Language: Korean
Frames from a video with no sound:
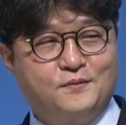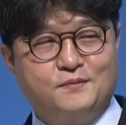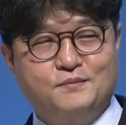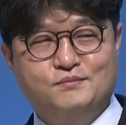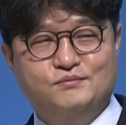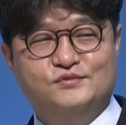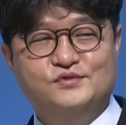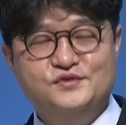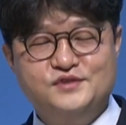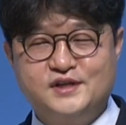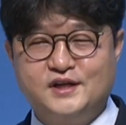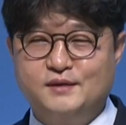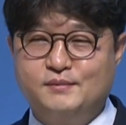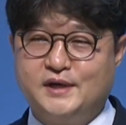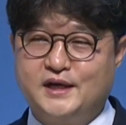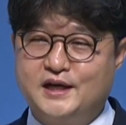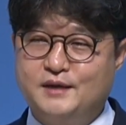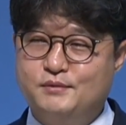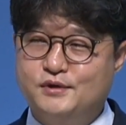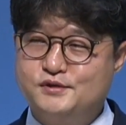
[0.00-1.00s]
문제를
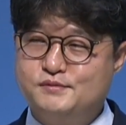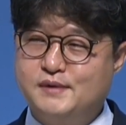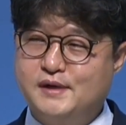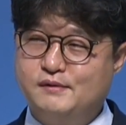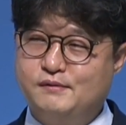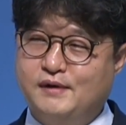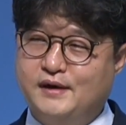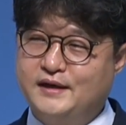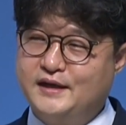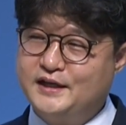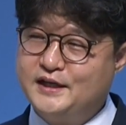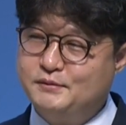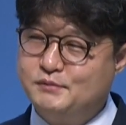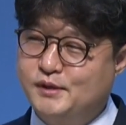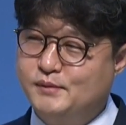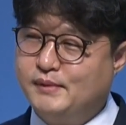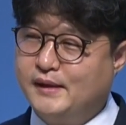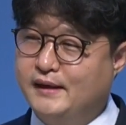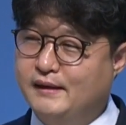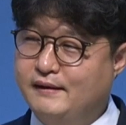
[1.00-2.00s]
바라보지 말고
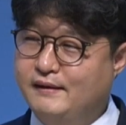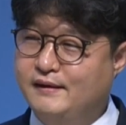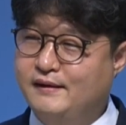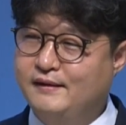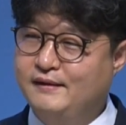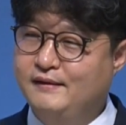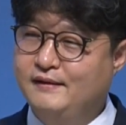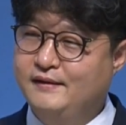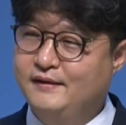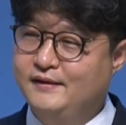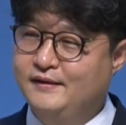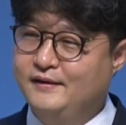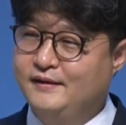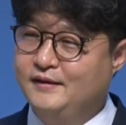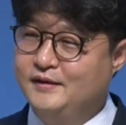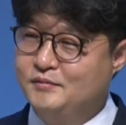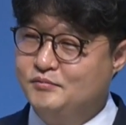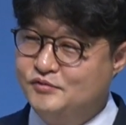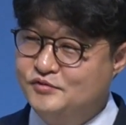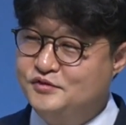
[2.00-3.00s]
하나님을 봐
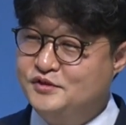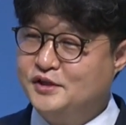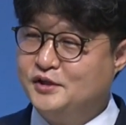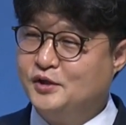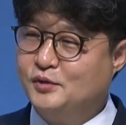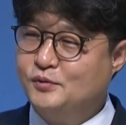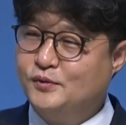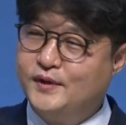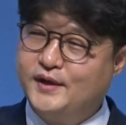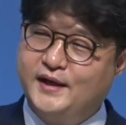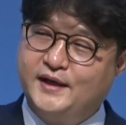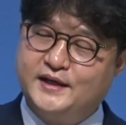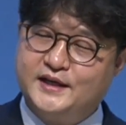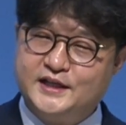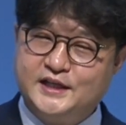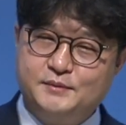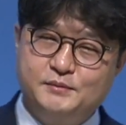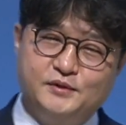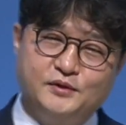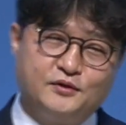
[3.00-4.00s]
문제 너머에
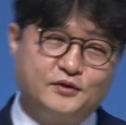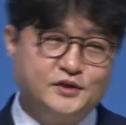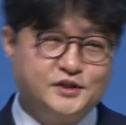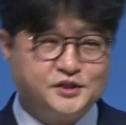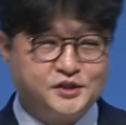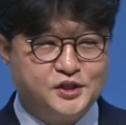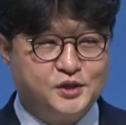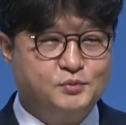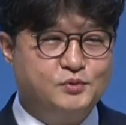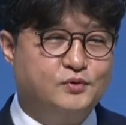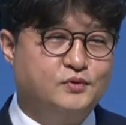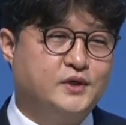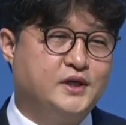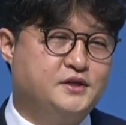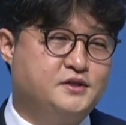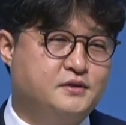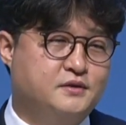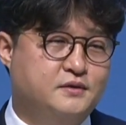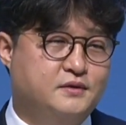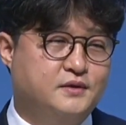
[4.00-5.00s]
하나님이 너를 지켜보고
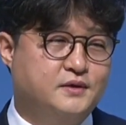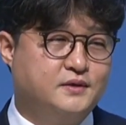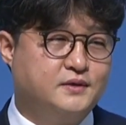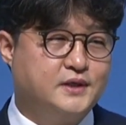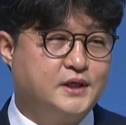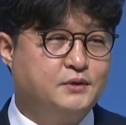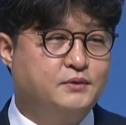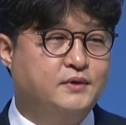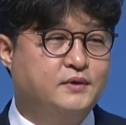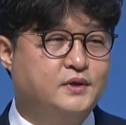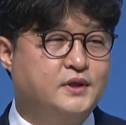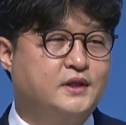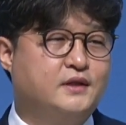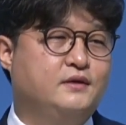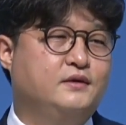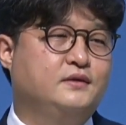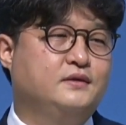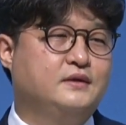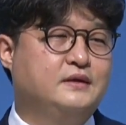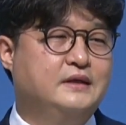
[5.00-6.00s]
계셔라고
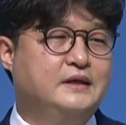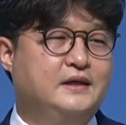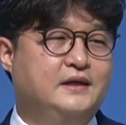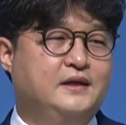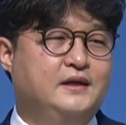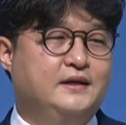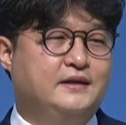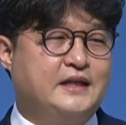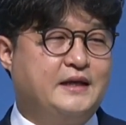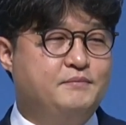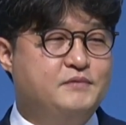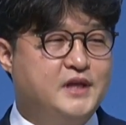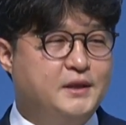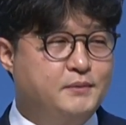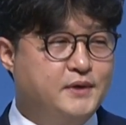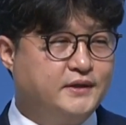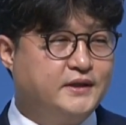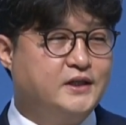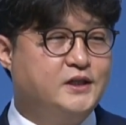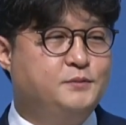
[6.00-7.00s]
했던
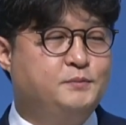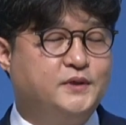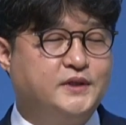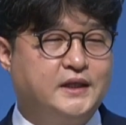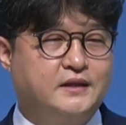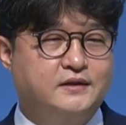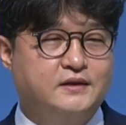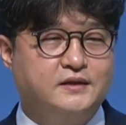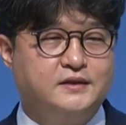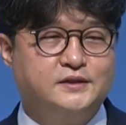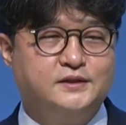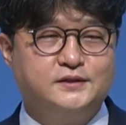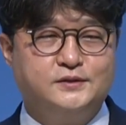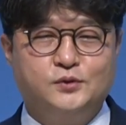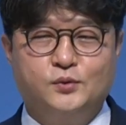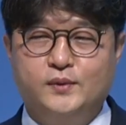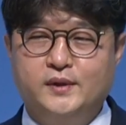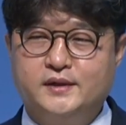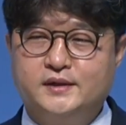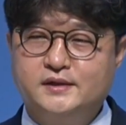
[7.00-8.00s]
담담하게 일퍼댔던그
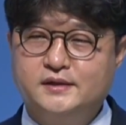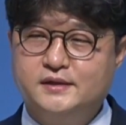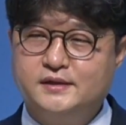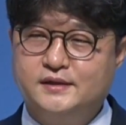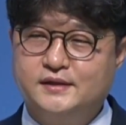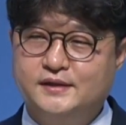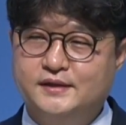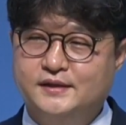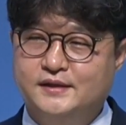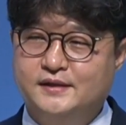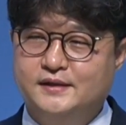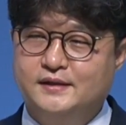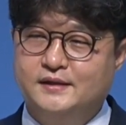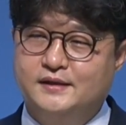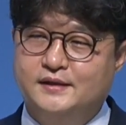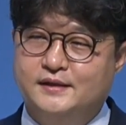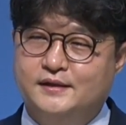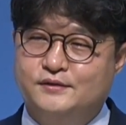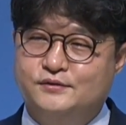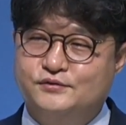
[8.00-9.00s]
고백을
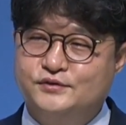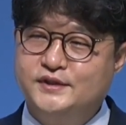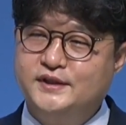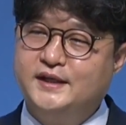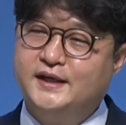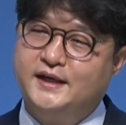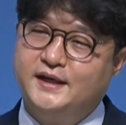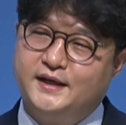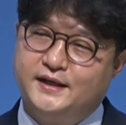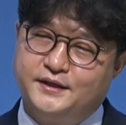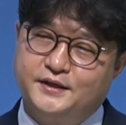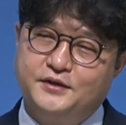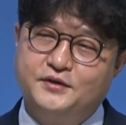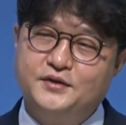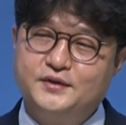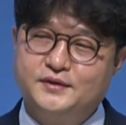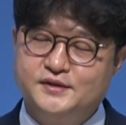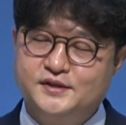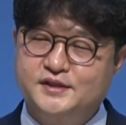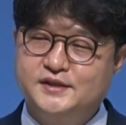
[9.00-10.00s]
우리가
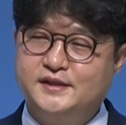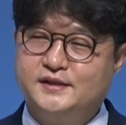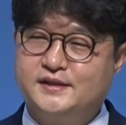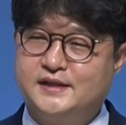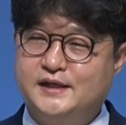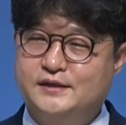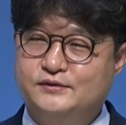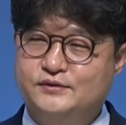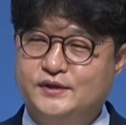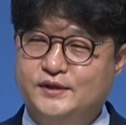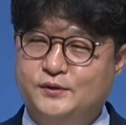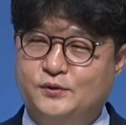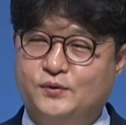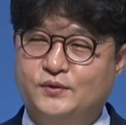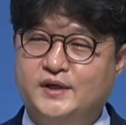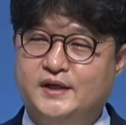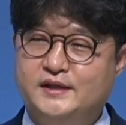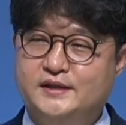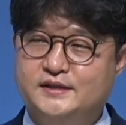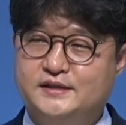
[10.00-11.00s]
현실 가운데의
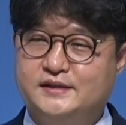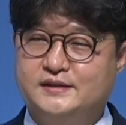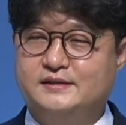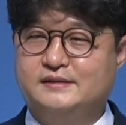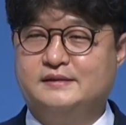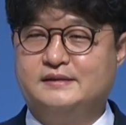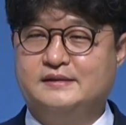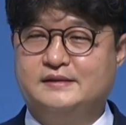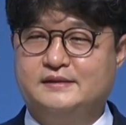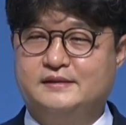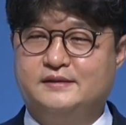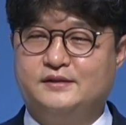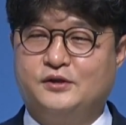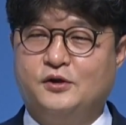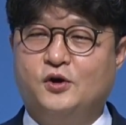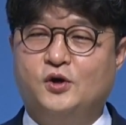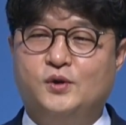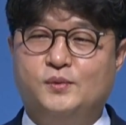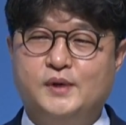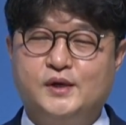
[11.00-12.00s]
고난을
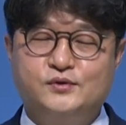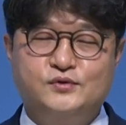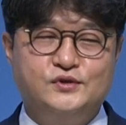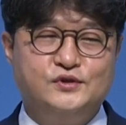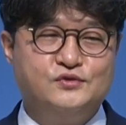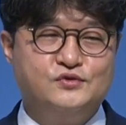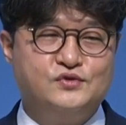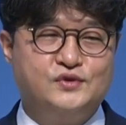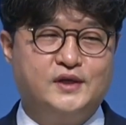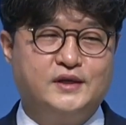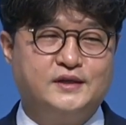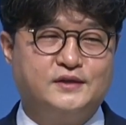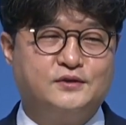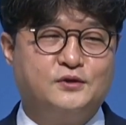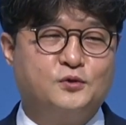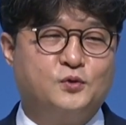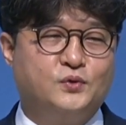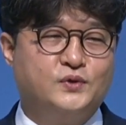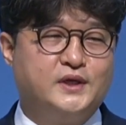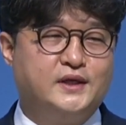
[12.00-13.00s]
경험하고 있는 중에는
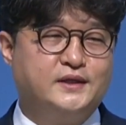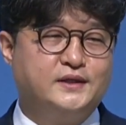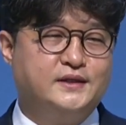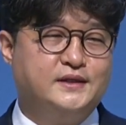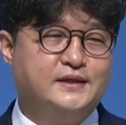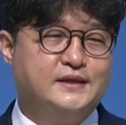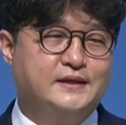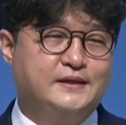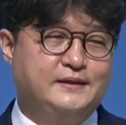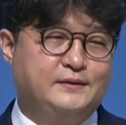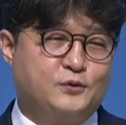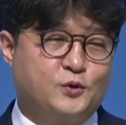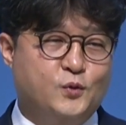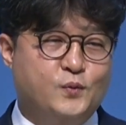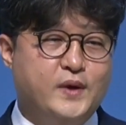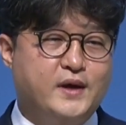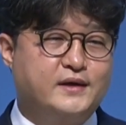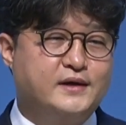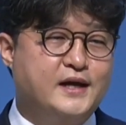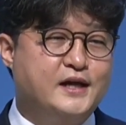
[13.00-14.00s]
그런 고난을
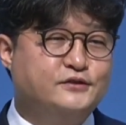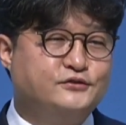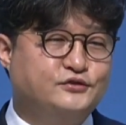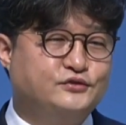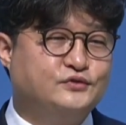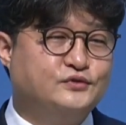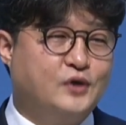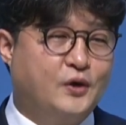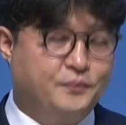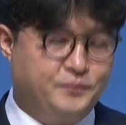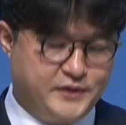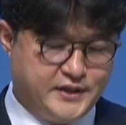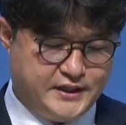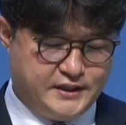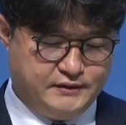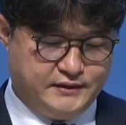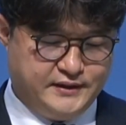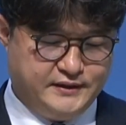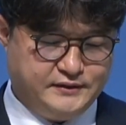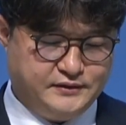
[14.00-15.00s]
고백을 할 수
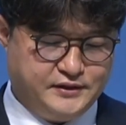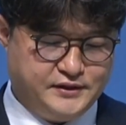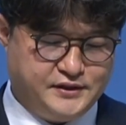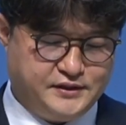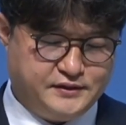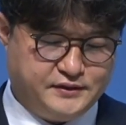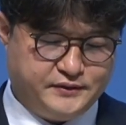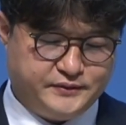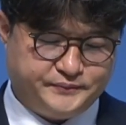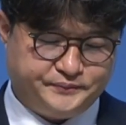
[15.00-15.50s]
없다라고 하는 것이죠.